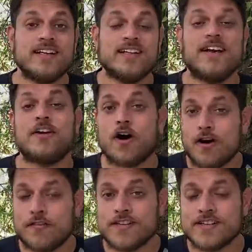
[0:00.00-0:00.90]
दैट इट
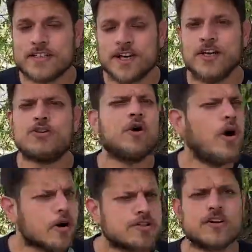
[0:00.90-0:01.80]
ऑफर्स टू
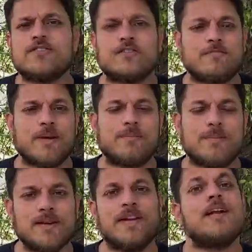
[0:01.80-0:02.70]
ऑल सॉर्ट्स ऑफ
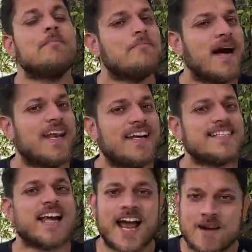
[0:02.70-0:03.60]
पीपल पैलेट्स
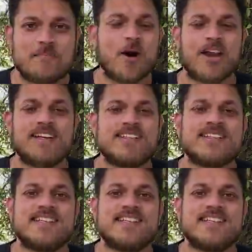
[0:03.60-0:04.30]
एंड पॉकेट्स